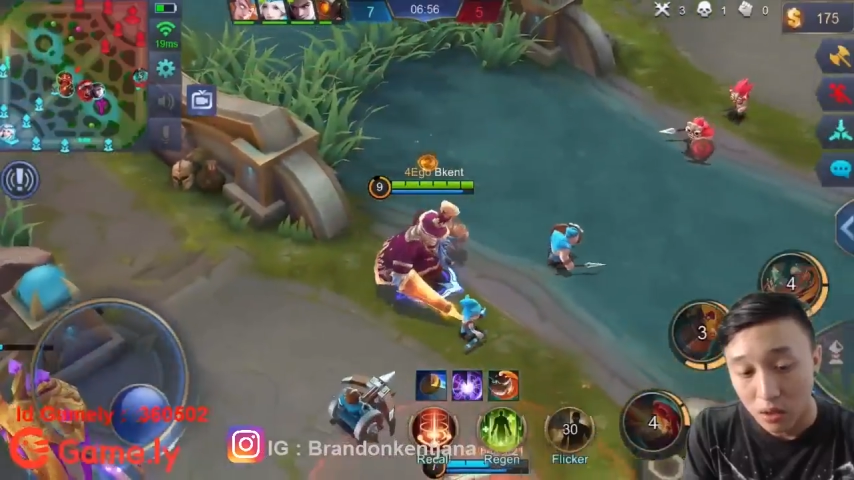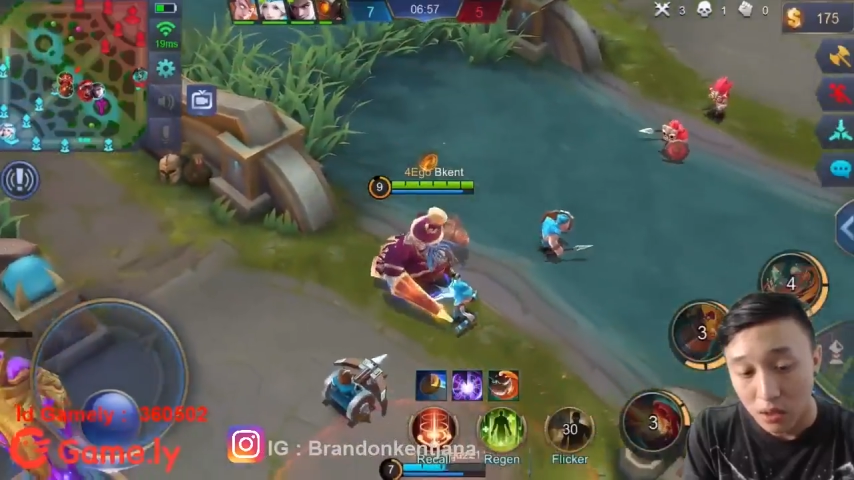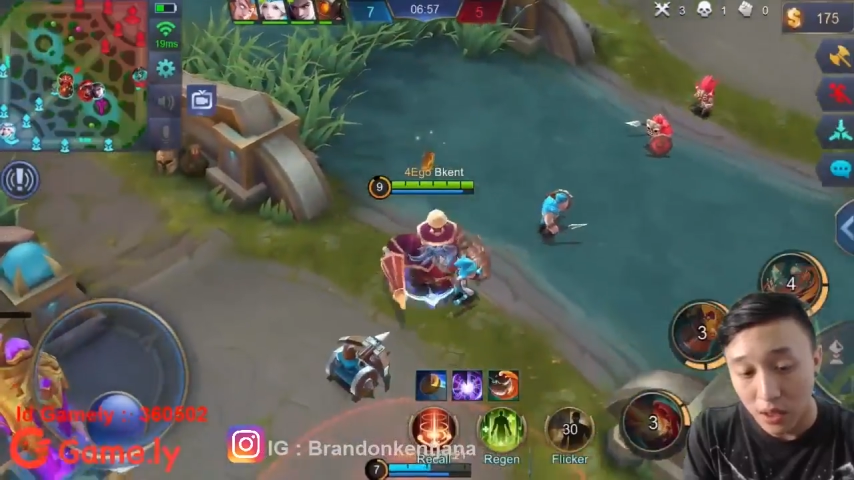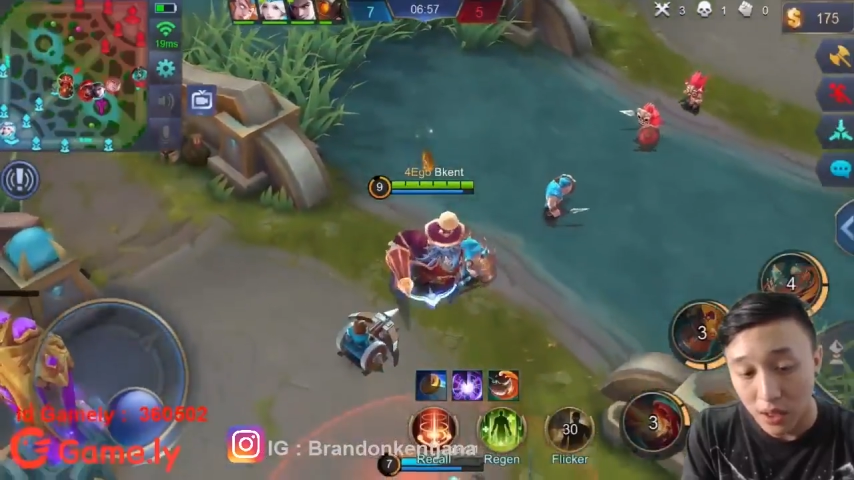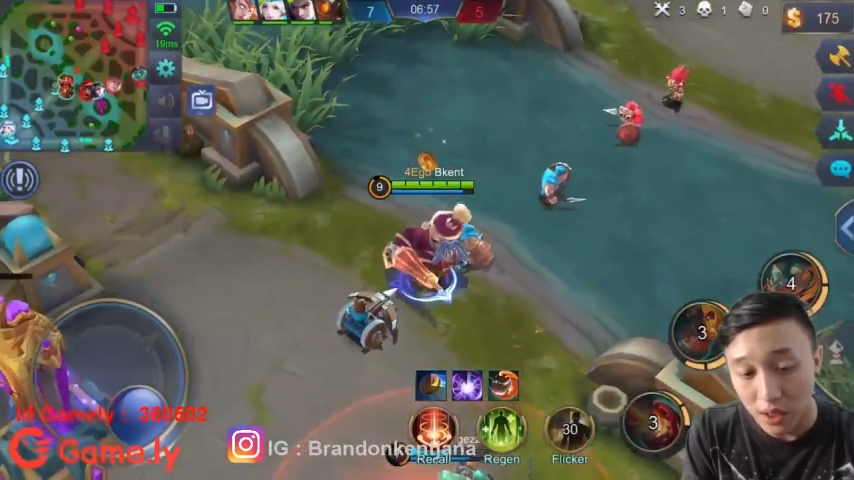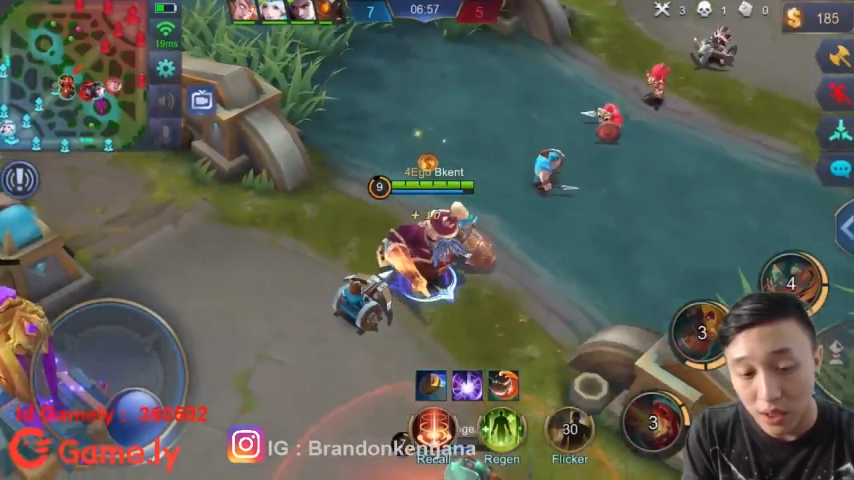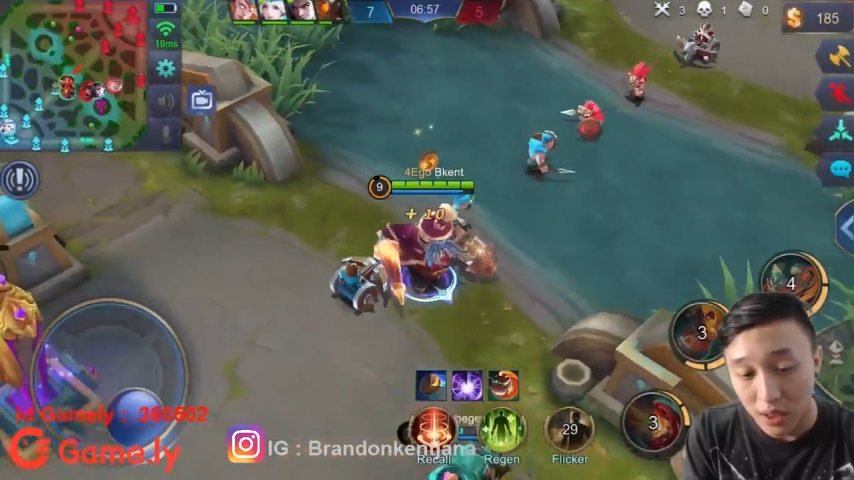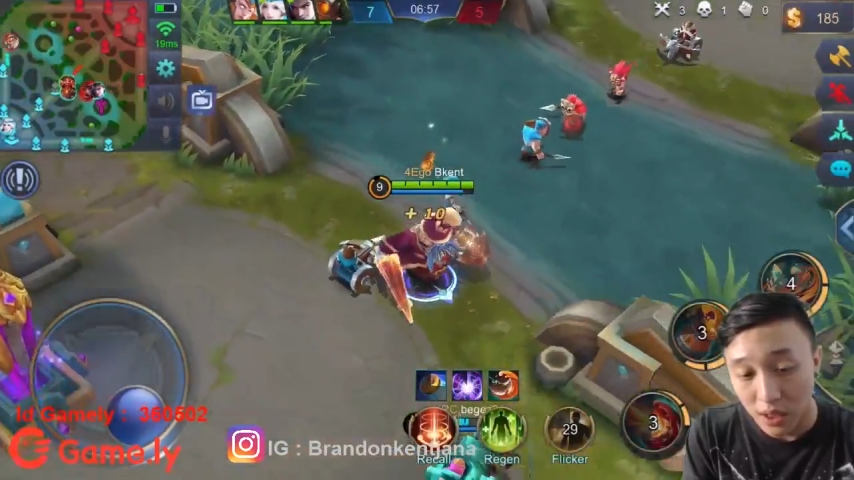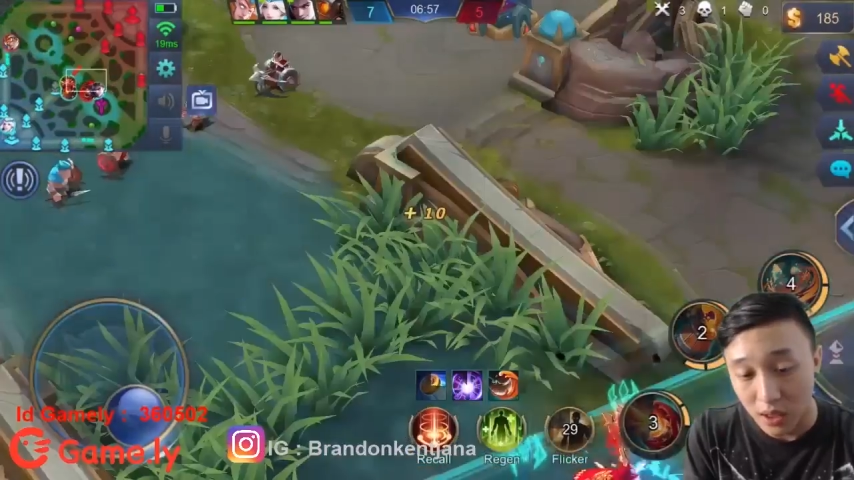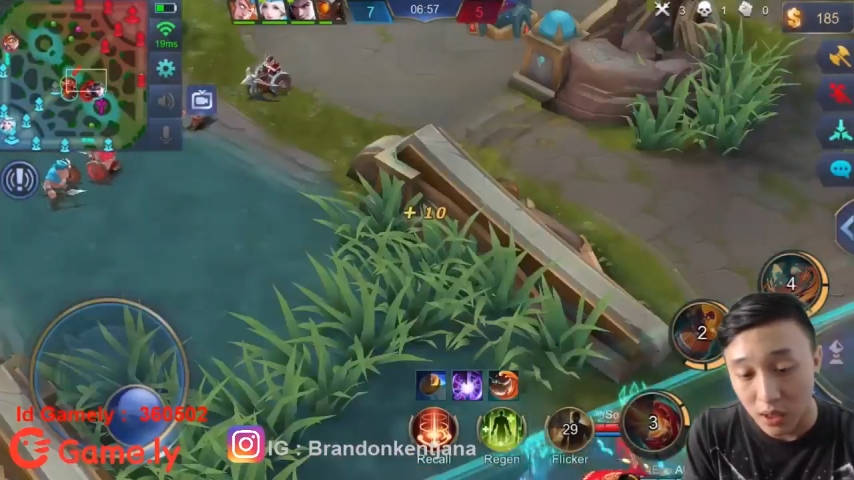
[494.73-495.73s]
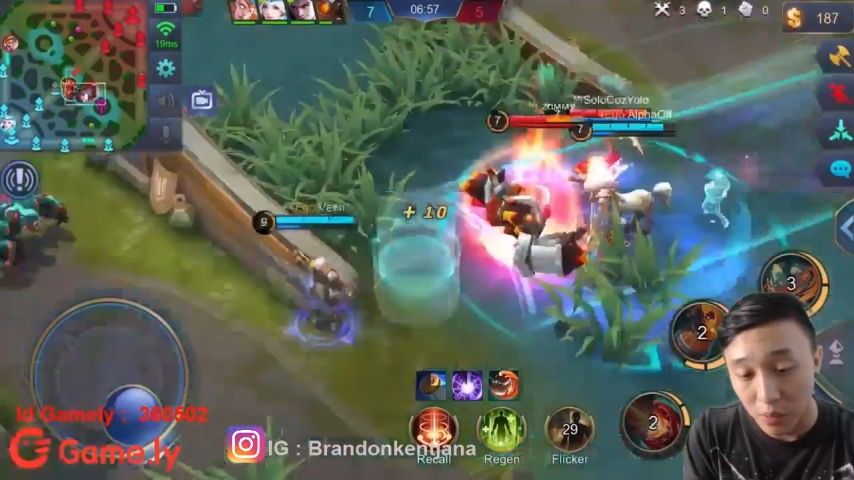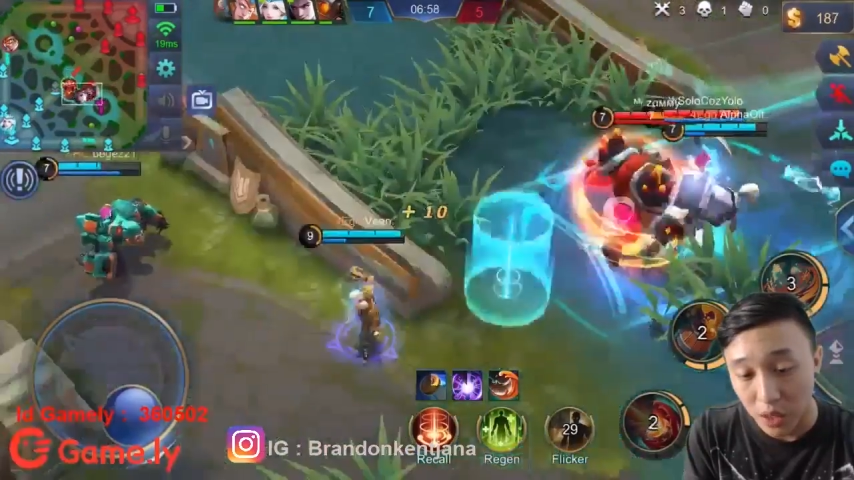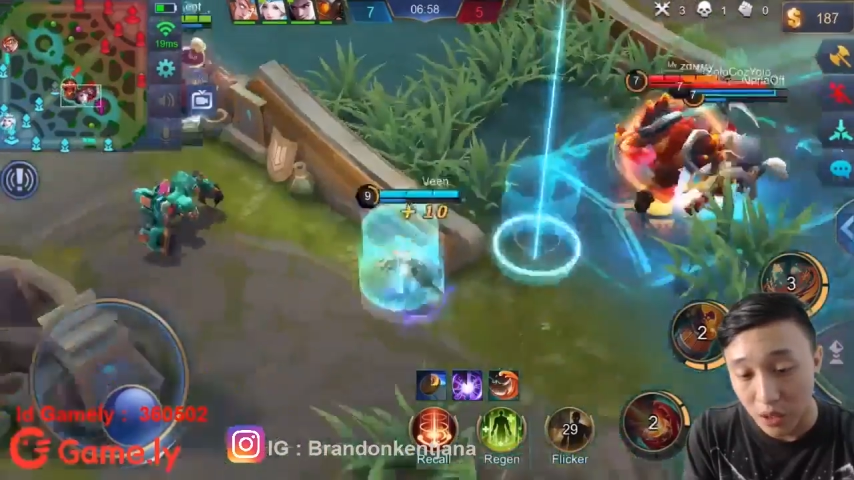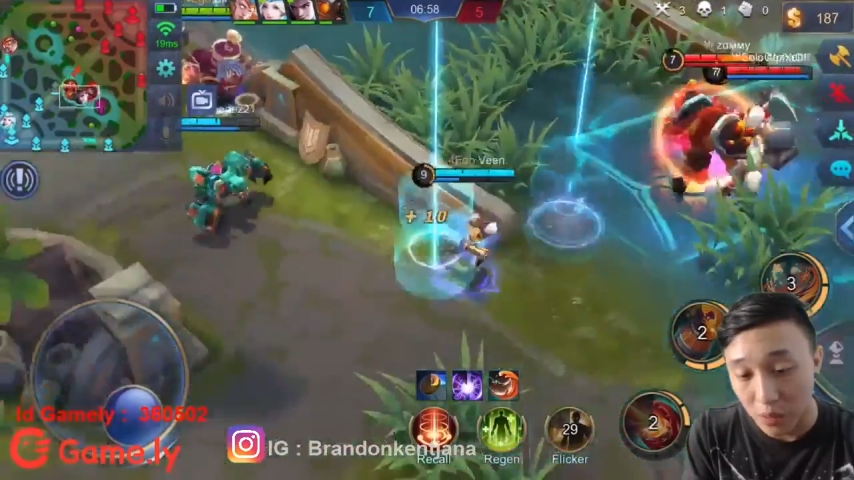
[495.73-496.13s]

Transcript: Santai, santai, santai. Sep uh, eh,